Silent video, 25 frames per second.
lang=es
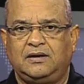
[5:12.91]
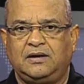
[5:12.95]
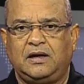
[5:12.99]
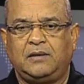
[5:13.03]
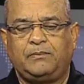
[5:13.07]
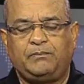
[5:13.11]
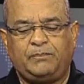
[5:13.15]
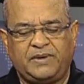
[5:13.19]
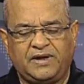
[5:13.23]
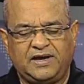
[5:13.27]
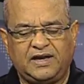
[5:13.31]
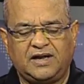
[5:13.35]

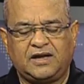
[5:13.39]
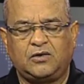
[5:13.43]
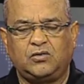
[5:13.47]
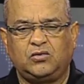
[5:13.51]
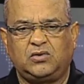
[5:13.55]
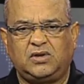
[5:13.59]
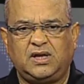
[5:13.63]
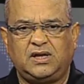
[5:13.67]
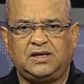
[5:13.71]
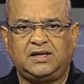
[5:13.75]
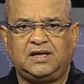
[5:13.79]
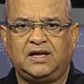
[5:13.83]
Espere que
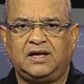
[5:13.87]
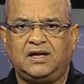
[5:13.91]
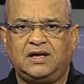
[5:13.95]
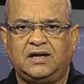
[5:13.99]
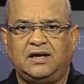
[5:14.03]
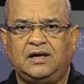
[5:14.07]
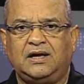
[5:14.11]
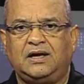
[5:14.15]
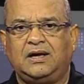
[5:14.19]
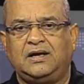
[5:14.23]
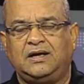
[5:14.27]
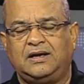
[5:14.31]
usted
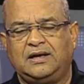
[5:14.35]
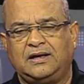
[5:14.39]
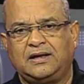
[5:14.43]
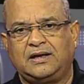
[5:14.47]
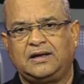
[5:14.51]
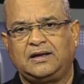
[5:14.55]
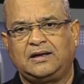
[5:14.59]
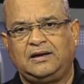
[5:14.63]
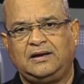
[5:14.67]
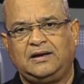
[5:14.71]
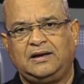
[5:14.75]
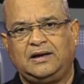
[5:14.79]
tenga
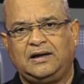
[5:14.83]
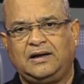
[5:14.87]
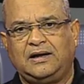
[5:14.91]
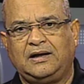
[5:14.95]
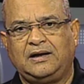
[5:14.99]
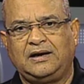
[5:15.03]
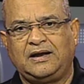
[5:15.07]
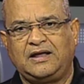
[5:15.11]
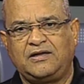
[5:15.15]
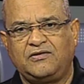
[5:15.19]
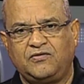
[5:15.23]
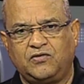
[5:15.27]

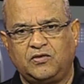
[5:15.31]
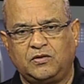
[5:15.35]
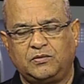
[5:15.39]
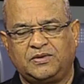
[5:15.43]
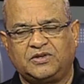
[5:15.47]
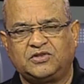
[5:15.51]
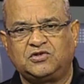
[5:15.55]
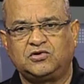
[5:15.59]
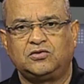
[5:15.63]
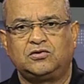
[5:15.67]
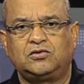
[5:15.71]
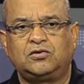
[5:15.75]
la, la
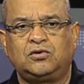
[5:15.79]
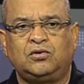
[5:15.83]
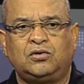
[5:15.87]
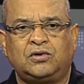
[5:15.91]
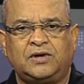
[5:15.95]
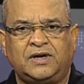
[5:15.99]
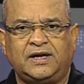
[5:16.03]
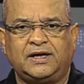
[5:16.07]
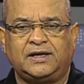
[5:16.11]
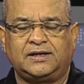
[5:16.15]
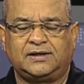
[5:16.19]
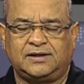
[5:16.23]
información
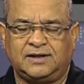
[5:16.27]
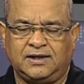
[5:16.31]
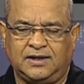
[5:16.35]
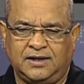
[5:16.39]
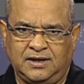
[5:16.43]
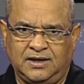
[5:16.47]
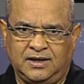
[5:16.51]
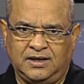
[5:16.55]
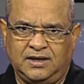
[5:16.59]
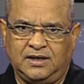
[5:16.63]
correcta